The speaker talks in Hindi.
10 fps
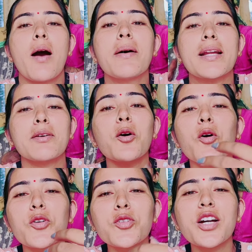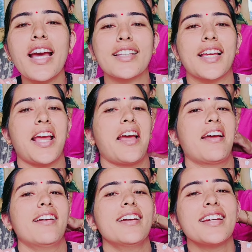हमारे में ओगू कहते हैं
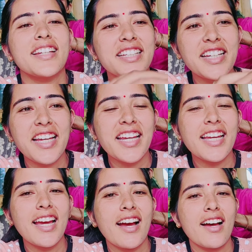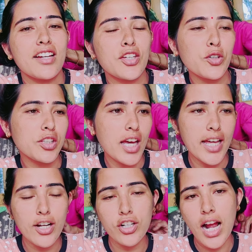घ्यो त्यार घ्यो
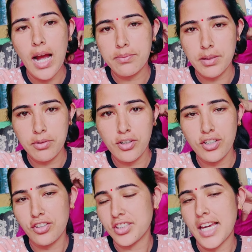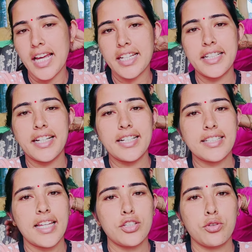त्यार है और आप सभी को घ्यो त्यार की ढेर
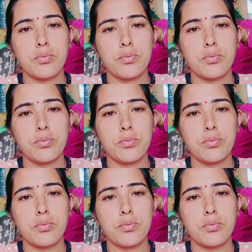सारी